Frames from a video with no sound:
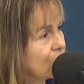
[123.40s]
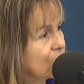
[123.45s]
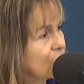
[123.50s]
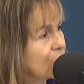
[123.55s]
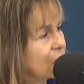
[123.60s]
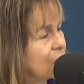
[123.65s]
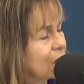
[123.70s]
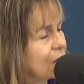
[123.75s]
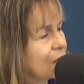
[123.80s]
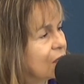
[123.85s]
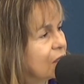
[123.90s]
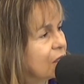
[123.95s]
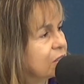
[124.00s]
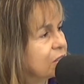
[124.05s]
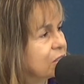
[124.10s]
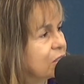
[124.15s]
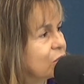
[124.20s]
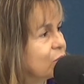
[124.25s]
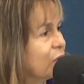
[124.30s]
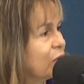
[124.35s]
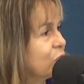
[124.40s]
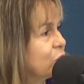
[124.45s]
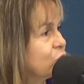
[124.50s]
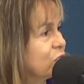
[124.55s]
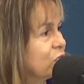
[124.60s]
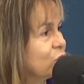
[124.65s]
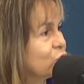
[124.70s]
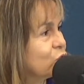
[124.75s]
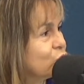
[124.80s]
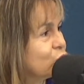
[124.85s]
que el ser humano
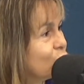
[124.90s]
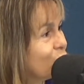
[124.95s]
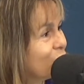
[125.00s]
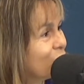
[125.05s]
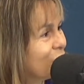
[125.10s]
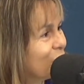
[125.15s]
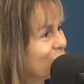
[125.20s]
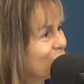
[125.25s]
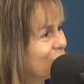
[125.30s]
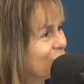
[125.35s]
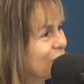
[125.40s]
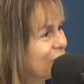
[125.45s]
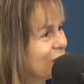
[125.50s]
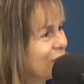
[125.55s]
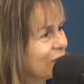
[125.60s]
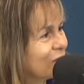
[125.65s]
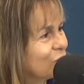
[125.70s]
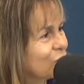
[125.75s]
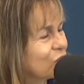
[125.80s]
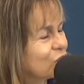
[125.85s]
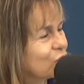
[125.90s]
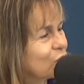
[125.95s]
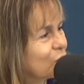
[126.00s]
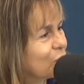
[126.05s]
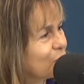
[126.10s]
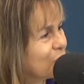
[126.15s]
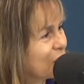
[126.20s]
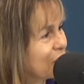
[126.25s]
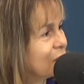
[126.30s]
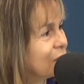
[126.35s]
se acostumbra y ya no se
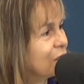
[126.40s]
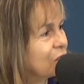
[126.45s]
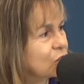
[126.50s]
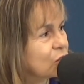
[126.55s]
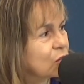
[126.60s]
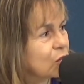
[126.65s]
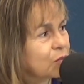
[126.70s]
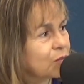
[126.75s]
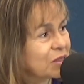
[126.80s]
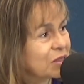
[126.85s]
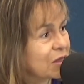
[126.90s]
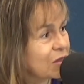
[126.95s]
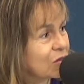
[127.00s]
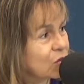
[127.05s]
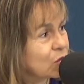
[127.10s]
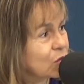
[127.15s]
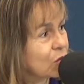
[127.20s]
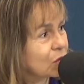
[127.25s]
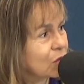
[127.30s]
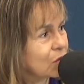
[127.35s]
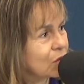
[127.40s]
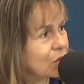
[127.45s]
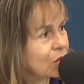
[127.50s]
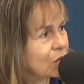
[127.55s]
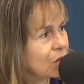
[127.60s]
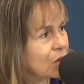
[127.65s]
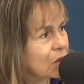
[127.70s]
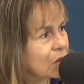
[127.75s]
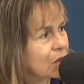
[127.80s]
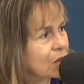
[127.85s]
sorprende, eso nos pasa a todos,
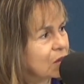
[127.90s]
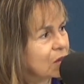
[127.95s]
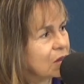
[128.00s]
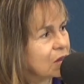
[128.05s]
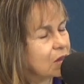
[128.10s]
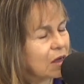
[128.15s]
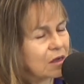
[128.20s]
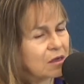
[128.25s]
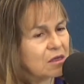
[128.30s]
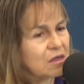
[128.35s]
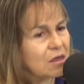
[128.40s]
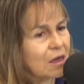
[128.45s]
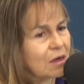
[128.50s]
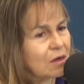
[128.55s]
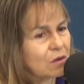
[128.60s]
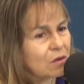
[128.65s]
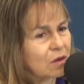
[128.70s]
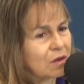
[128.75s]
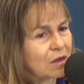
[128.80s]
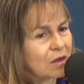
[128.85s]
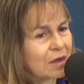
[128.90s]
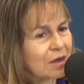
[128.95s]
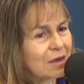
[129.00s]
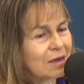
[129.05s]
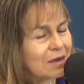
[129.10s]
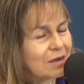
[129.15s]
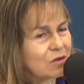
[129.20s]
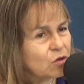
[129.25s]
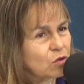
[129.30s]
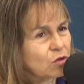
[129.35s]
¿no? Y ya, y ya lo, eh,
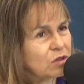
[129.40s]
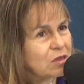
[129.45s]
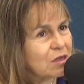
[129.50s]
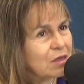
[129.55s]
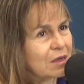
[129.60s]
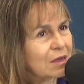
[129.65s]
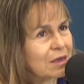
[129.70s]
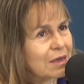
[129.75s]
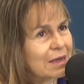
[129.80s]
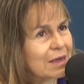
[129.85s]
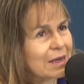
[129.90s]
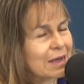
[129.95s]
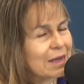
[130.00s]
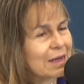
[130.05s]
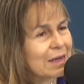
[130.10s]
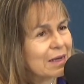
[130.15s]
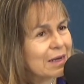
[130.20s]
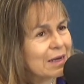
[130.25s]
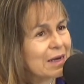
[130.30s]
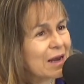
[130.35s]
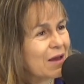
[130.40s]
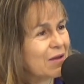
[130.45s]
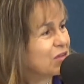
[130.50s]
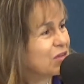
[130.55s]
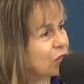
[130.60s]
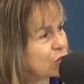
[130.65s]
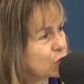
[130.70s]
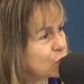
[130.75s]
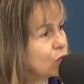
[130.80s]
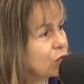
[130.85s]
entonces, la
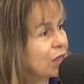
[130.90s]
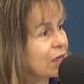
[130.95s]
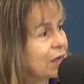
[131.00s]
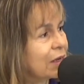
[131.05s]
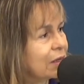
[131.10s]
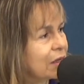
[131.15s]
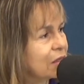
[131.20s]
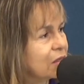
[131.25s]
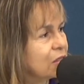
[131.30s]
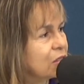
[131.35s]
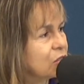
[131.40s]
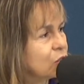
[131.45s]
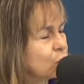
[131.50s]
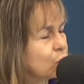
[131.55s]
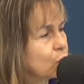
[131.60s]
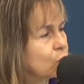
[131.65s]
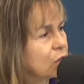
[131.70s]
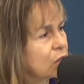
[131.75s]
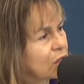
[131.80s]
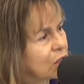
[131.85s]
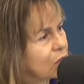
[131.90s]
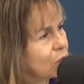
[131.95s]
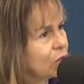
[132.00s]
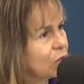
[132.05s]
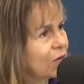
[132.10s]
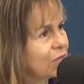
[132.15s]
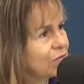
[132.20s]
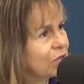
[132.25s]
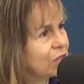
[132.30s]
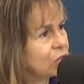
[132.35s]
virtud de la gratitud, que es
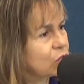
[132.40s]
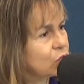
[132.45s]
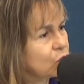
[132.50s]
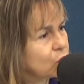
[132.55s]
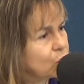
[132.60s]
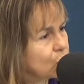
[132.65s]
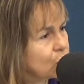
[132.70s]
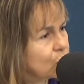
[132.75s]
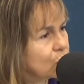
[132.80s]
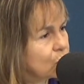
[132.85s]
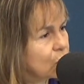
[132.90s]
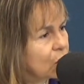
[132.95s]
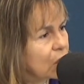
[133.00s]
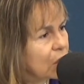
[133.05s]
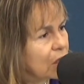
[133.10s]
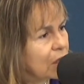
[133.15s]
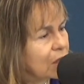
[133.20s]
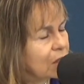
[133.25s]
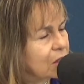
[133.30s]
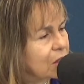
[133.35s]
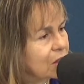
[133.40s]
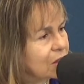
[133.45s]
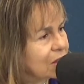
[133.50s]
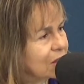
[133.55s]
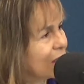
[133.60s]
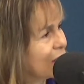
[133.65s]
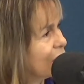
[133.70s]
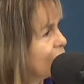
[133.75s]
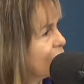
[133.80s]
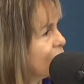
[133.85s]
una virtud que
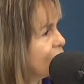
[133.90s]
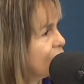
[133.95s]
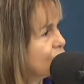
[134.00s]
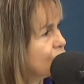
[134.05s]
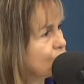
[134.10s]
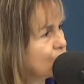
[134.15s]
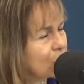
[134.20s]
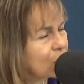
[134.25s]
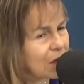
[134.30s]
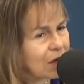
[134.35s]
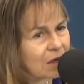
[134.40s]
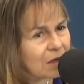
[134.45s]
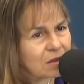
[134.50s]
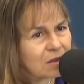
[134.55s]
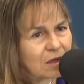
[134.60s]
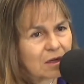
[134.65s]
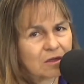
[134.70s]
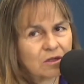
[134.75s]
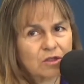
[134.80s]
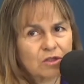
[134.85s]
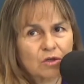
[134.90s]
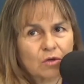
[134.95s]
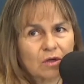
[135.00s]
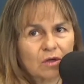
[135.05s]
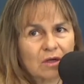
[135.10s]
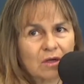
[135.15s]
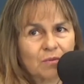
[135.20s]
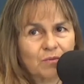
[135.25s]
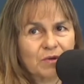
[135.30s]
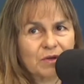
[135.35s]
está en todas las
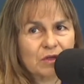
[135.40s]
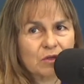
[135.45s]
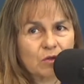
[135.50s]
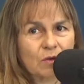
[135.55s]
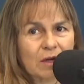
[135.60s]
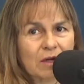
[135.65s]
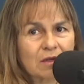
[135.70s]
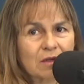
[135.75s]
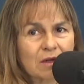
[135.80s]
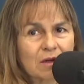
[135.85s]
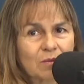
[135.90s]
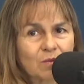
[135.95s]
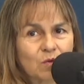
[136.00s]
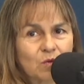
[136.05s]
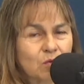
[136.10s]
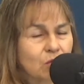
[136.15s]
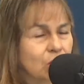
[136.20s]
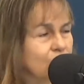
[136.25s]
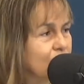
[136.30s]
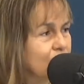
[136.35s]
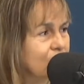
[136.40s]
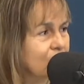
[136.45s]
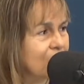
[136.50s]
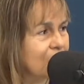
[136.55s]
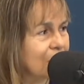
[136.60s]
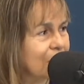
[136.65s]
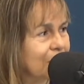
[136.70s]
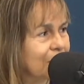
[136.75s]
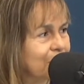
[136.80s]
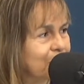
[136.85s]
tradiciones espirituales del mundo. ¿ah?